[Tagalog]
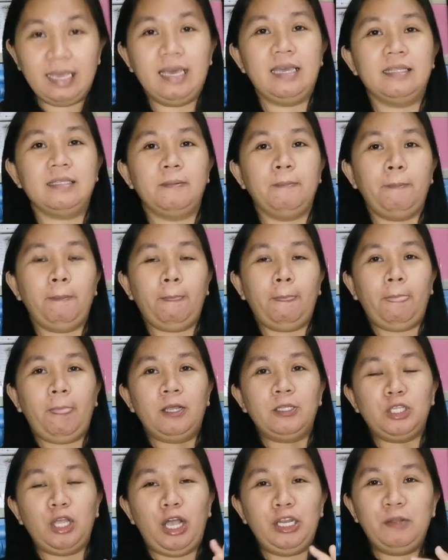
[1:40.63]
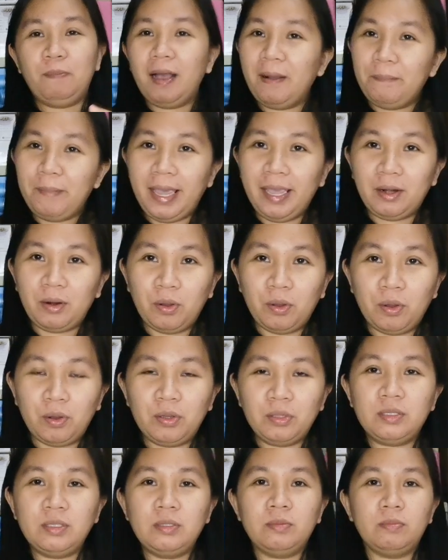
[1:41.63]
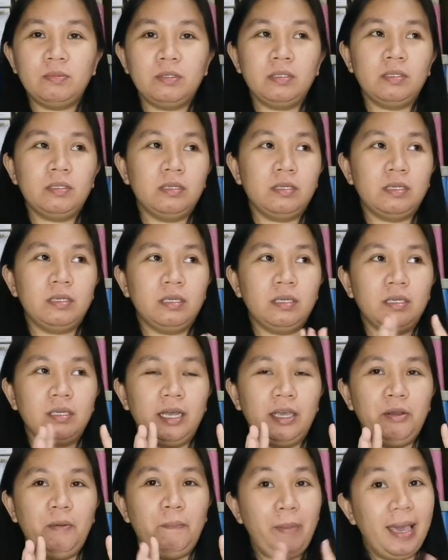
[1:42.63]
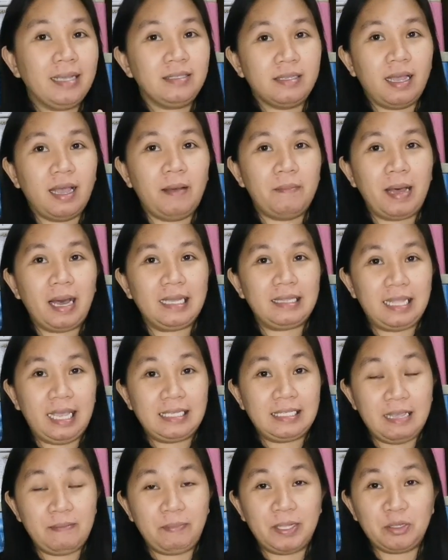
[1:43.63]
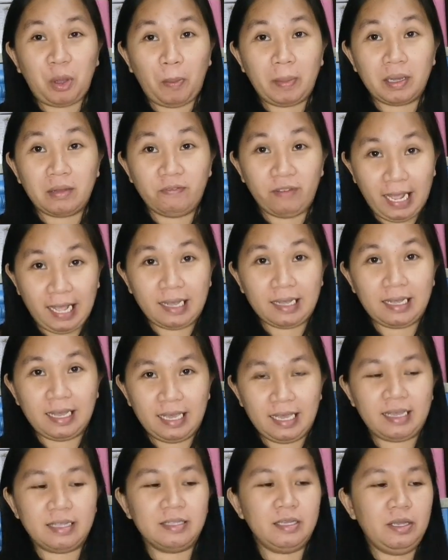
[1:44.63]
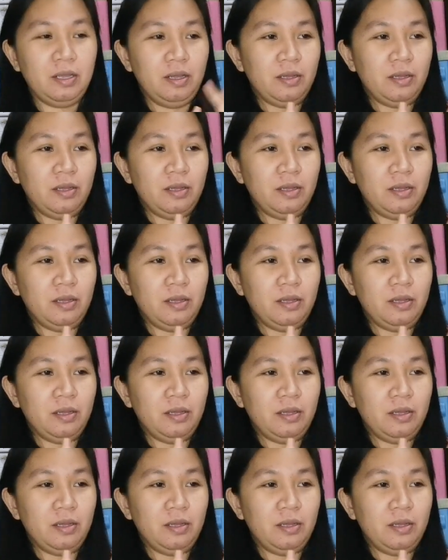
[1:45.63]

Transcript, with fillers: Ayan. So ano bang meron? Ngayong pecha, bakit naisipan ko mag-vlog? Ayan.